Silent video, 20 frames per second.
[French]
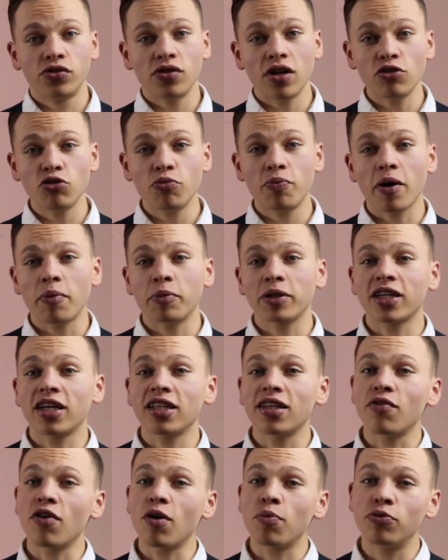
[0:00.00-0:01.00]
Cela nous permettra
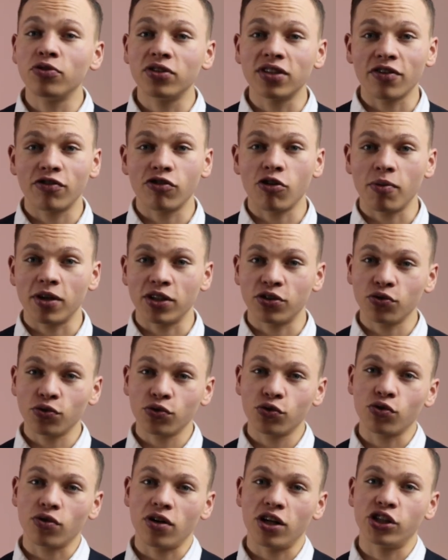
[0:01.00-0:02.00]
d'avoir plus d'informations
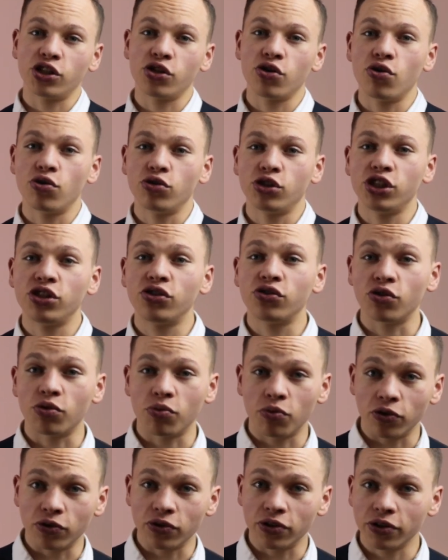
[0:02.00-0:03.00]
sur la géologie de ce
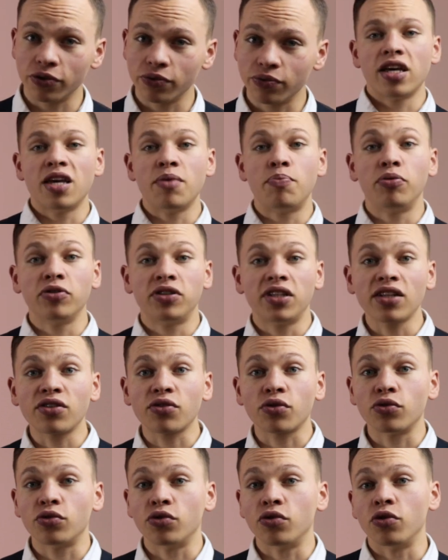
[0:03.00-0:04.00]
monde, et
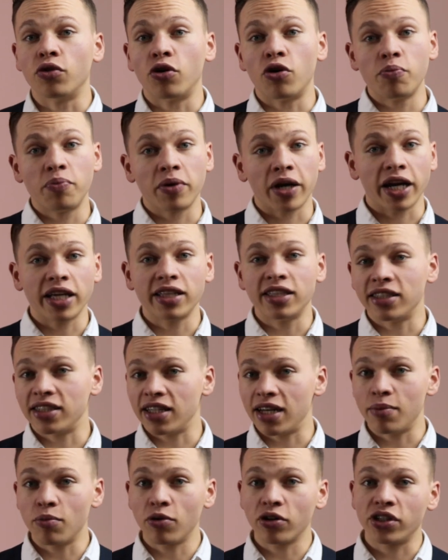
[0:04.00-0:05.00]
peut-être de repérer des
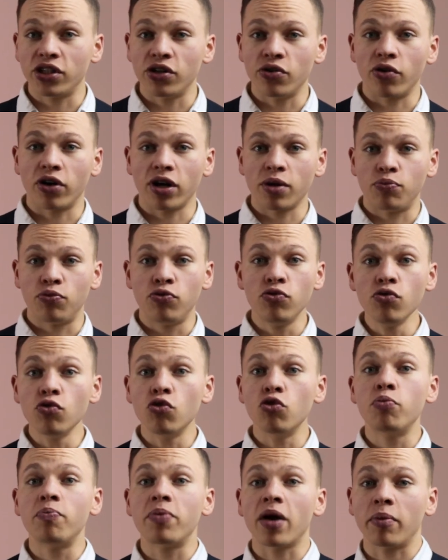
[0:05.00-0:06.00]
éléments qui auraient pu
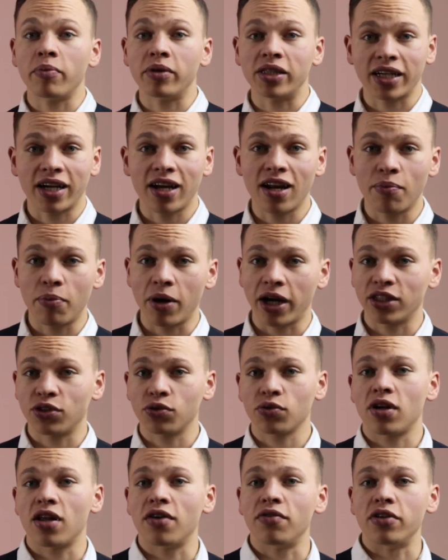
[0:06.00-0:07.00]
ou permettraient
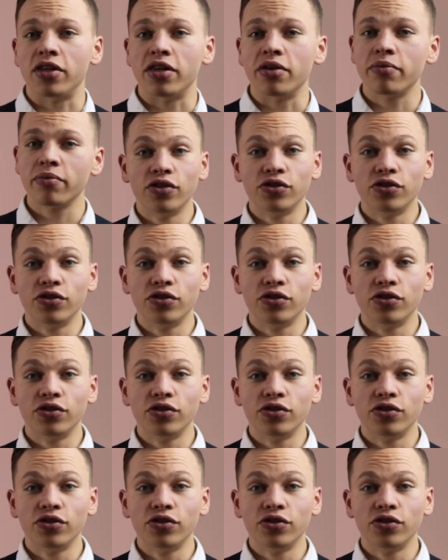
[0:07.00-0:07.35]
l'apparition de la vie.